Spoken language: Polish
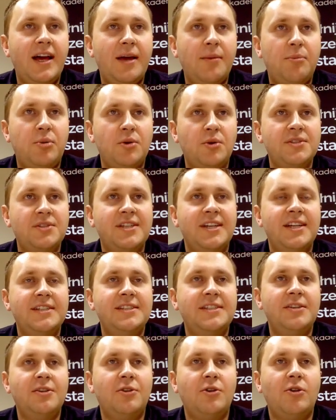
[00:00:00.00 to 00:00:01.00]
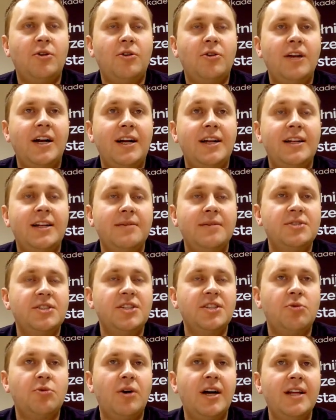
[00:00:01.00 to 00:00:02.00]
Postgres i Oracle na
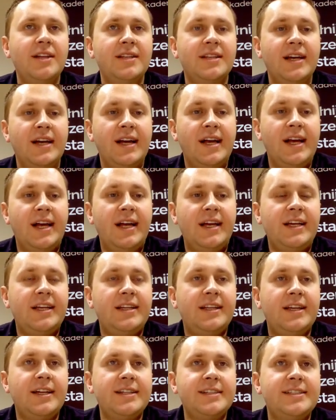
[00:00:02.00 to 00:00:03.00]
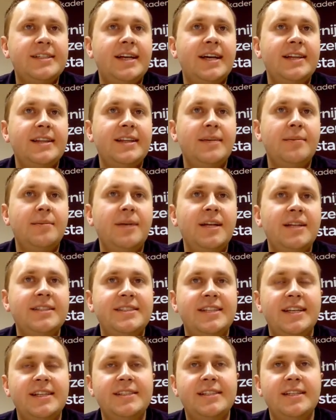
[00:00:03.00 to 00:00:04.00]
przykład i teraz HTML,
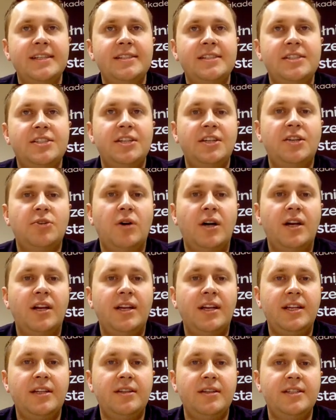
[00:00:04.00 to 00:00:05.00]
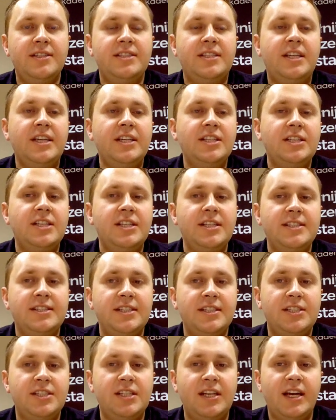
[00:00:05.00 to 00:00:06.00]
CSS, jQuery. I teraz jeśli
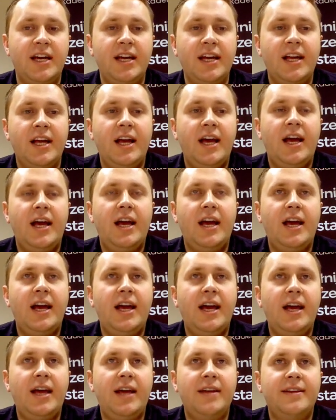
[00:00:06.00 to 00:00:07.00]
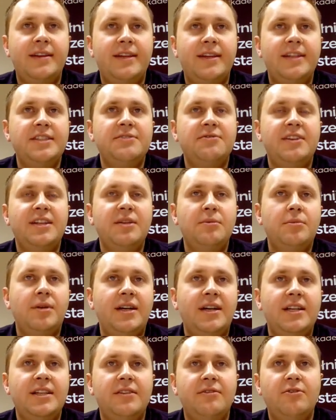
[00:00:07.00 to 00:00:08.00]
jesteście e, tak zwanym
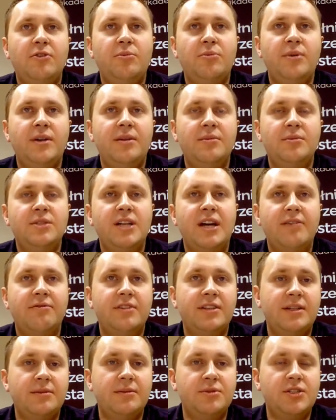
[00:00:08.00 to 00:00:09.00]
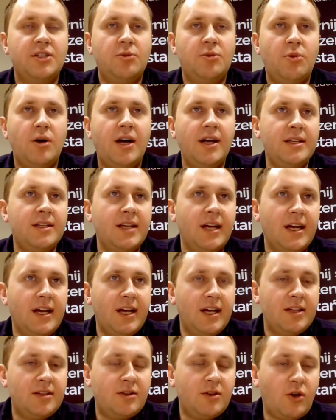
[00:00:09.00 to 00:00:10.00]
backend developerem Java na przykład,
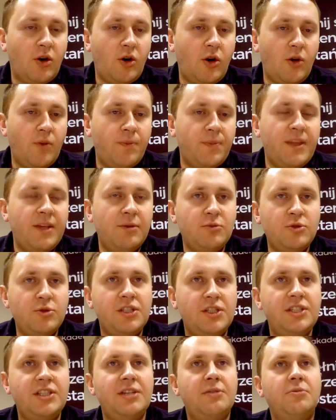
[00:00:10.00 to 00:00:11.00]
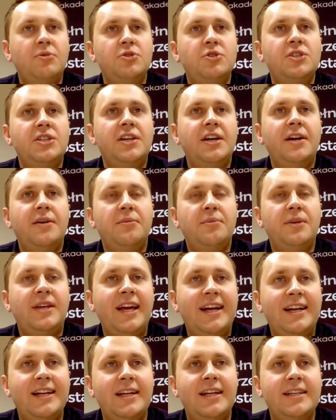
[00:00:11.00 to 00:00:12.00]
to nie musicie może
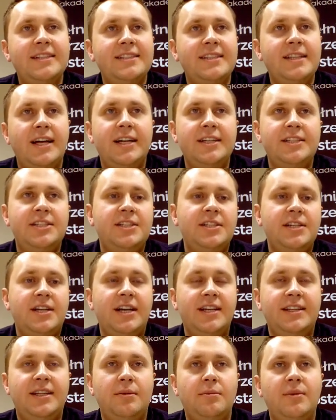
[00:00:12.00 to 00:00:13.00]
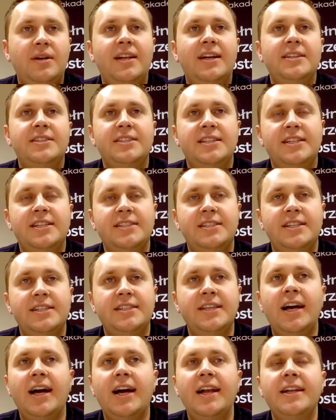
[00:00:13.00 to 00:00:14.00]
biegle znać HTML-a,
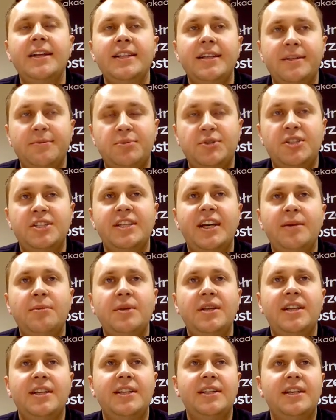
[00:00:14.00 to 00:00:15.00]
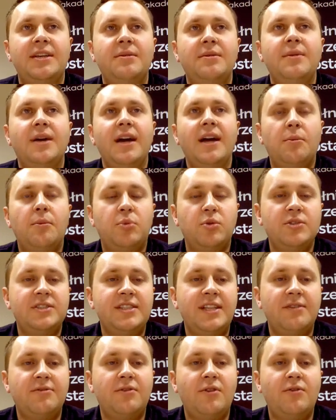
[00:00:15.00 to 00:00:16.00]
CSS-a, ale na, przynajmniej na takim
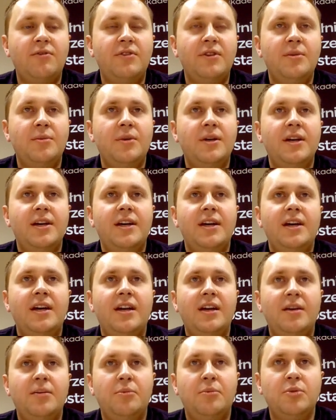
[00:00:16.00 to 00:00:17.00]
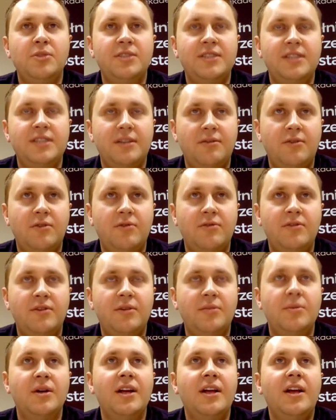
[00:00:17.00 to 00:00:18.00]
podstawowym, e,
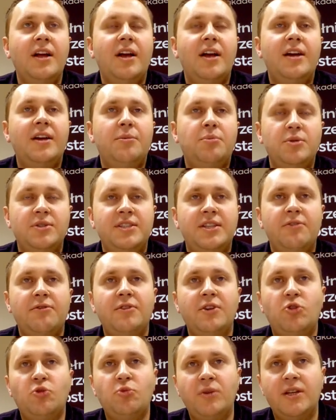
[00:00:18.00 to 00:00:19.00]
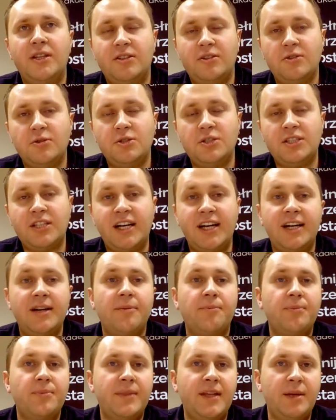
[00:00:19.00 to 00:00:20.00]
podstawowym, e, podstawowych umiejętnościach.
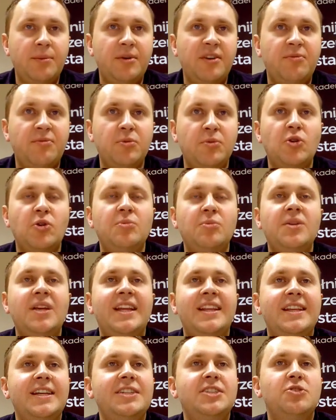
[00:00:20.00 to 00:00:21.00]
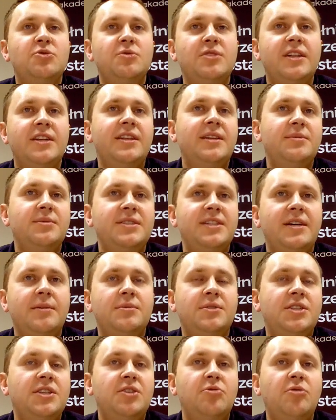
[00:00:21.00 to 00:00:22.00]
Najprawdopodobniej też tutaj
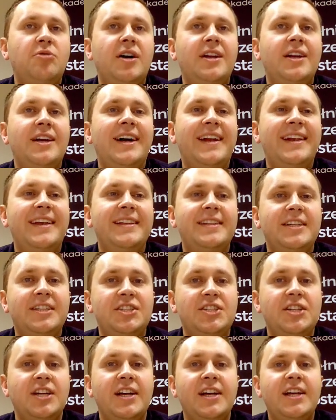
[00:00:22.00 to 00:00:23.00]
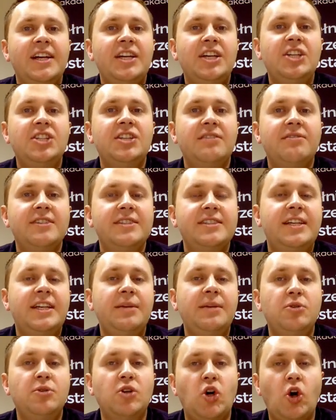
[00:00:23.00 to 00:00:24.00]
napisałem jQuery, ale też i
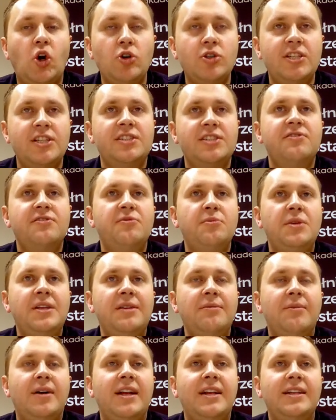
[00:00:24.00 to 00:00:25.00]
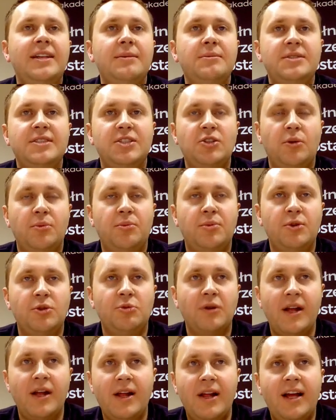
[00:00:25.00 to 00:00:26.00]
JavaScript, chociaż w minimalnym stopniu.
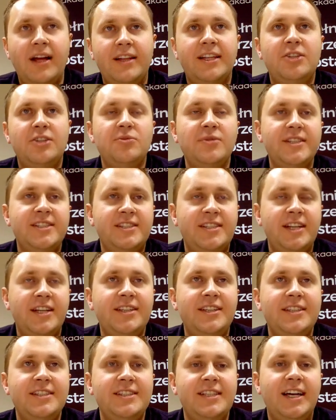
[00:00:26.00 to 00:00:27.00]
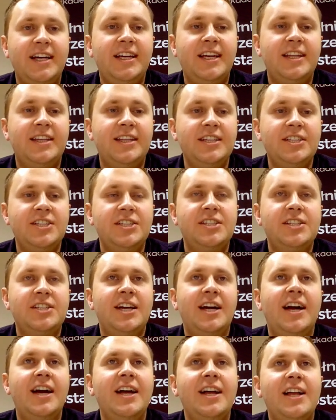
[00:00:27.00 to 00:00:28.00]
Natomiast trend jest taki też,
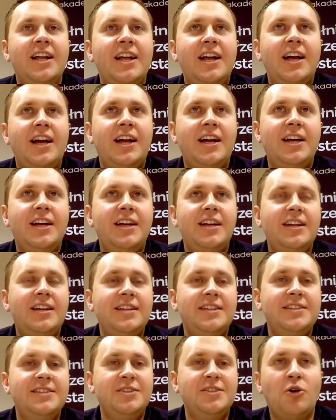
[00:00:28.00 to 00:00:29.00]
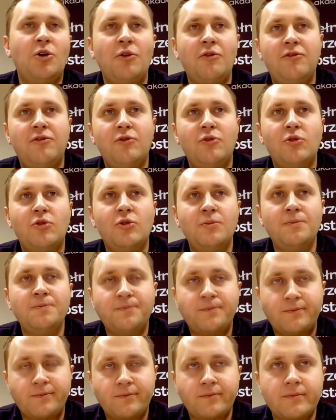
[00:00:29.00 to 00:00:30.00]
że e, znowu
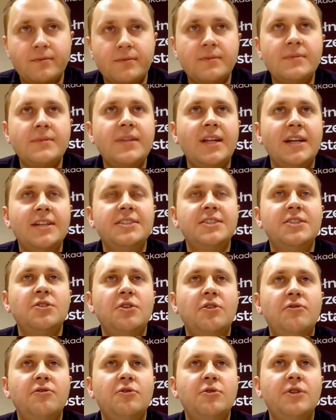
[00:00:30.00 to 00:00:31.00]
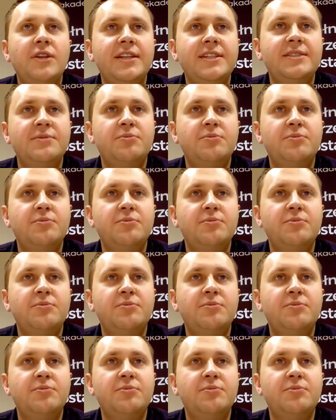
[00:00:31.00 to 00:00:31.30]
znowu jest